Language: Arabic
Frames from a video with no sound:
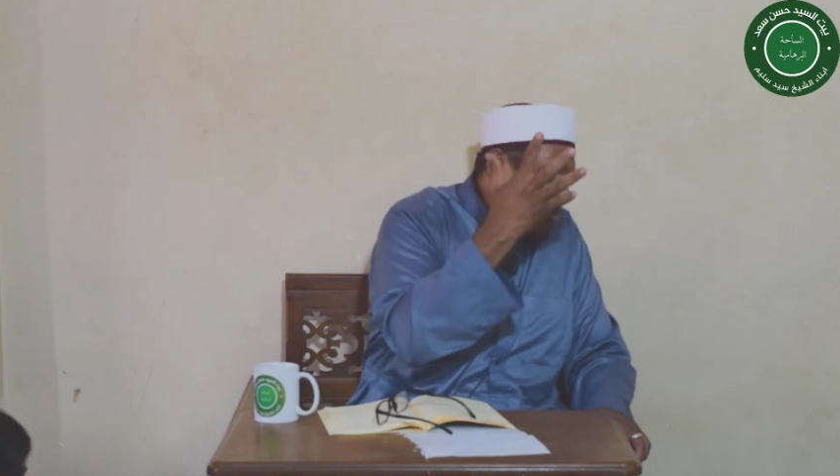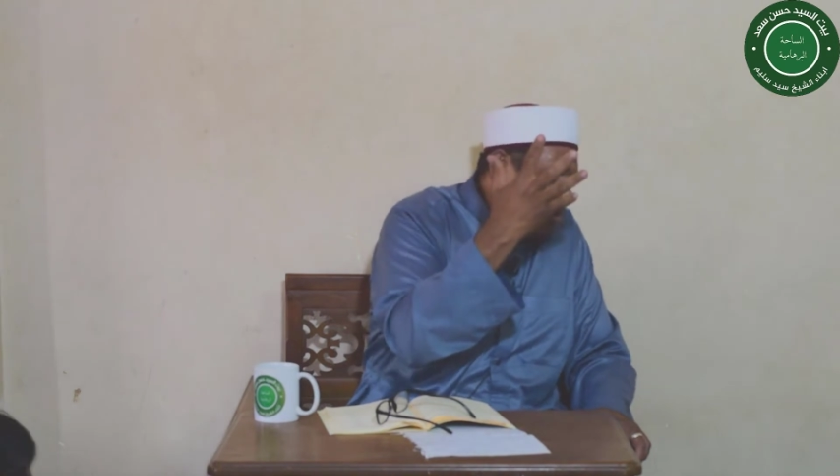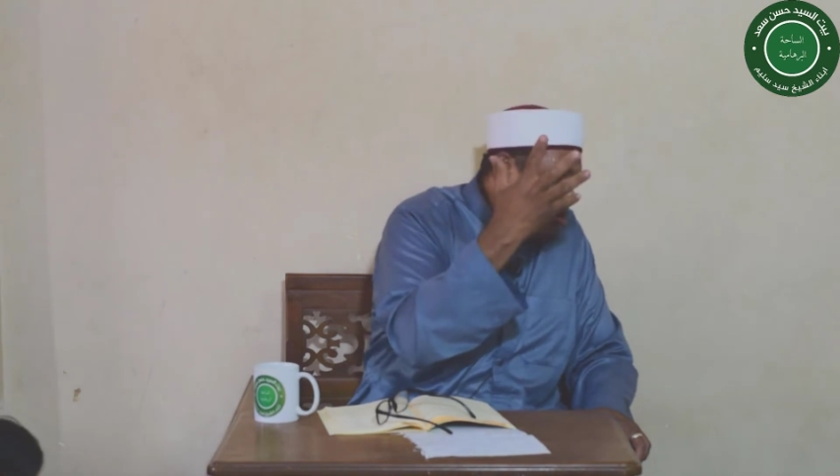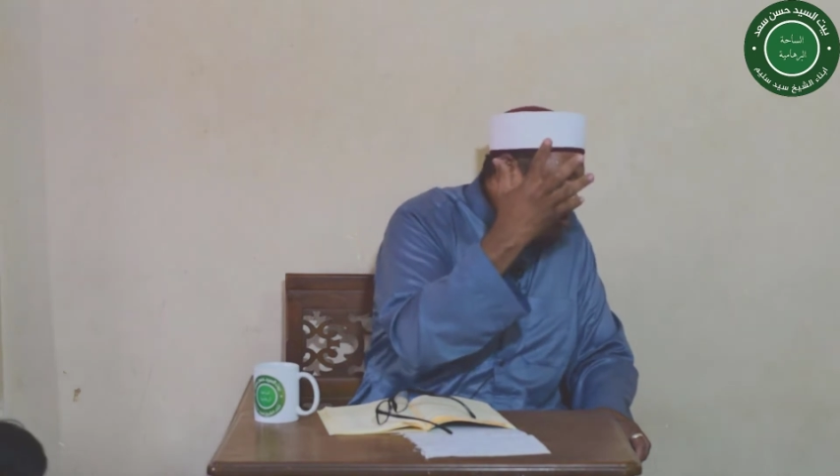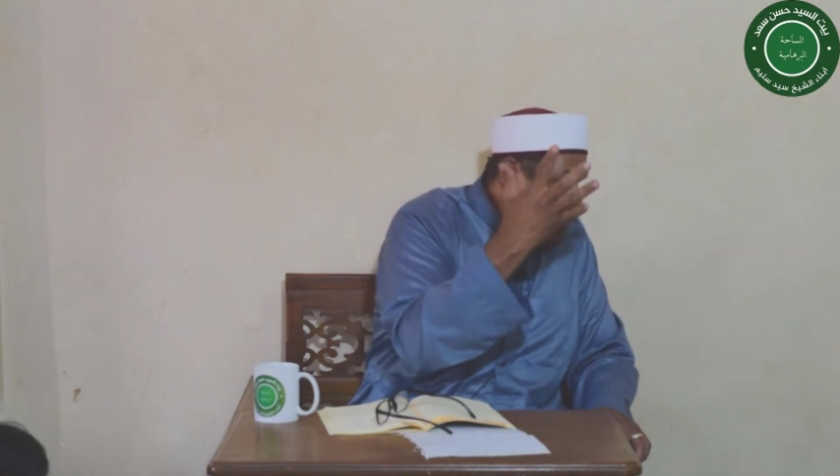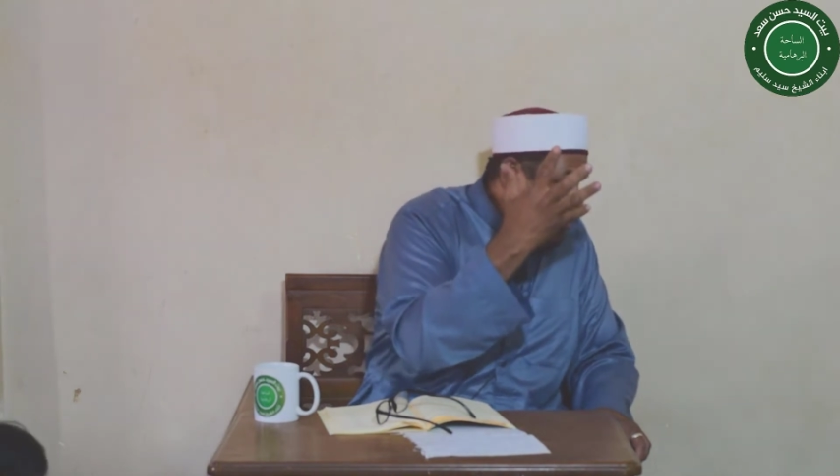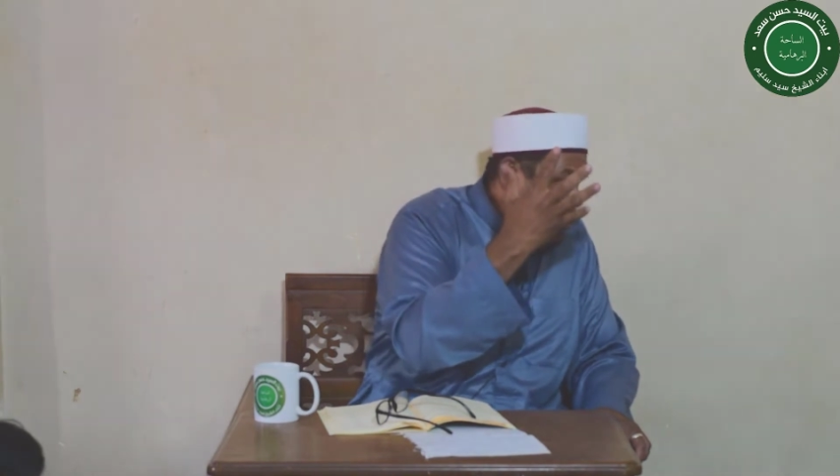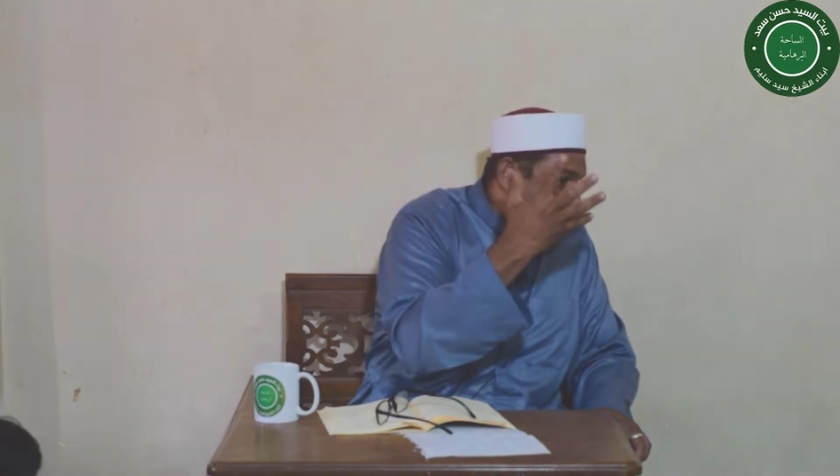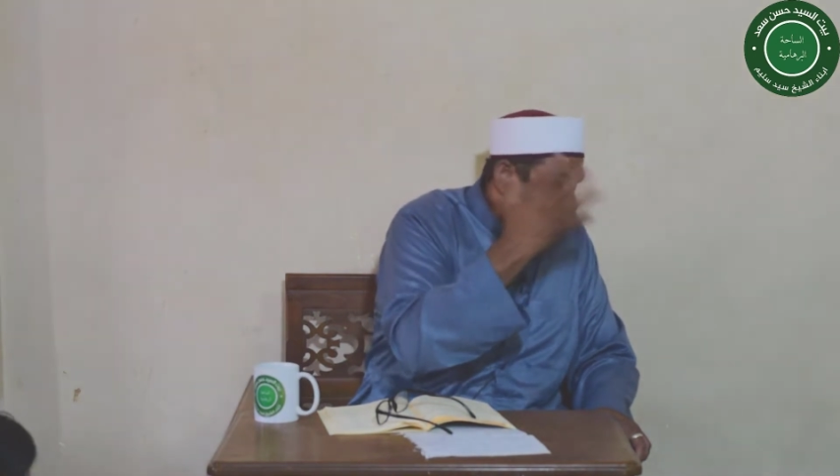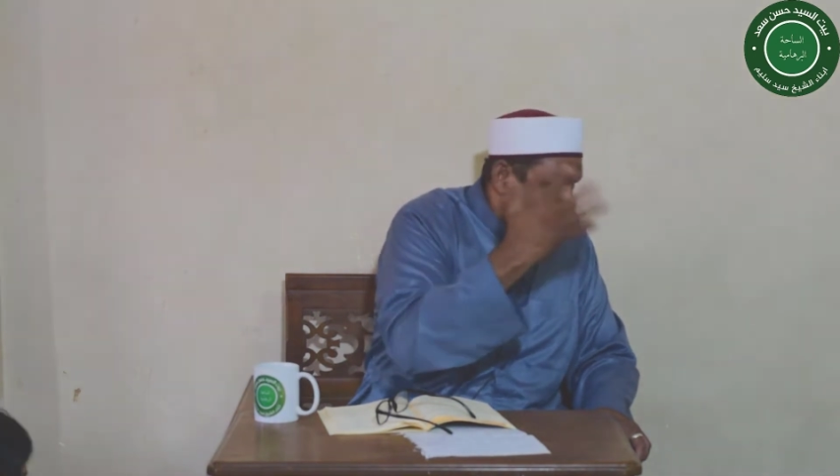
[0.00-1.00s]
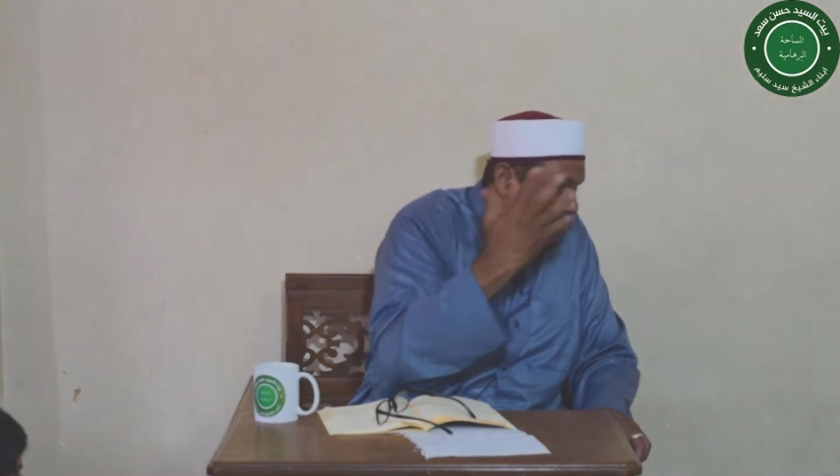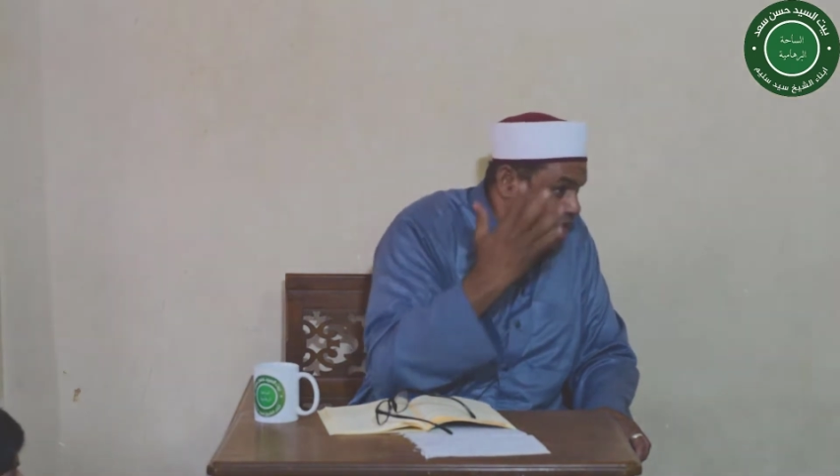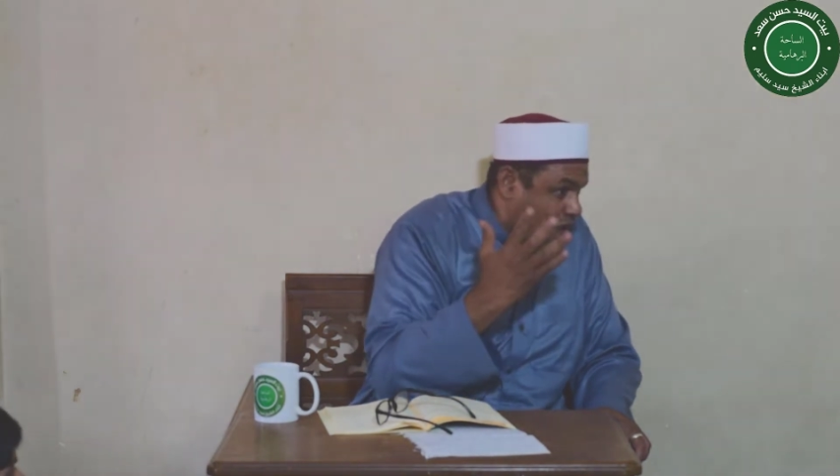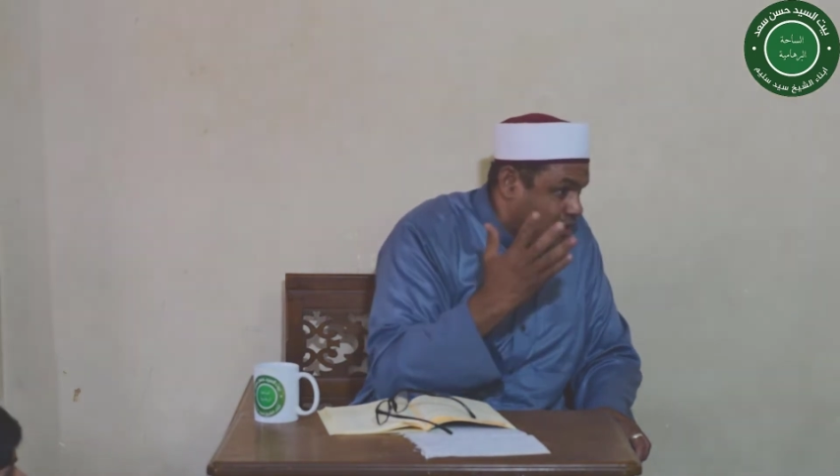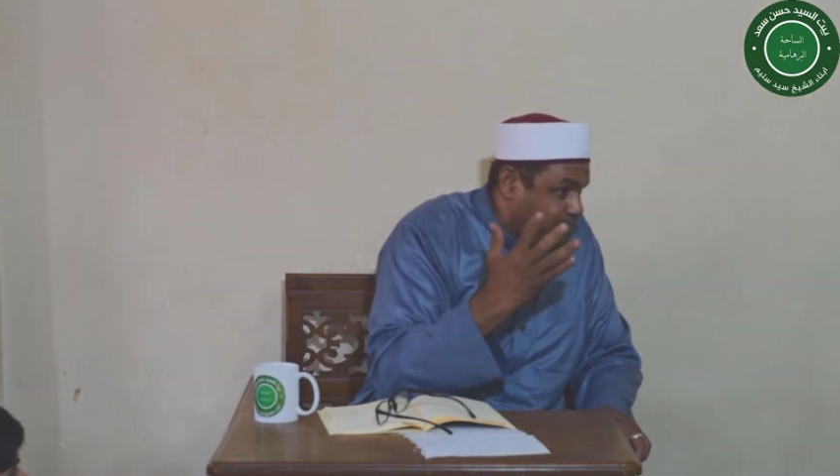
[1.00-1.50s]
خرجت من خرجت
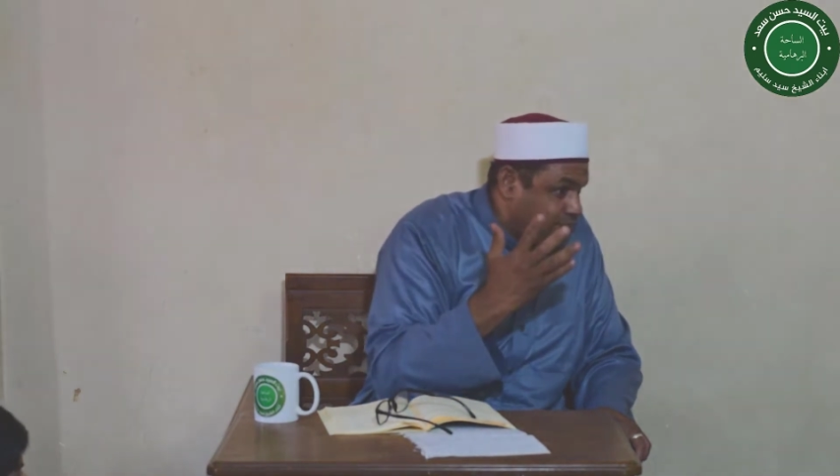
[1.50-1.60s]
بها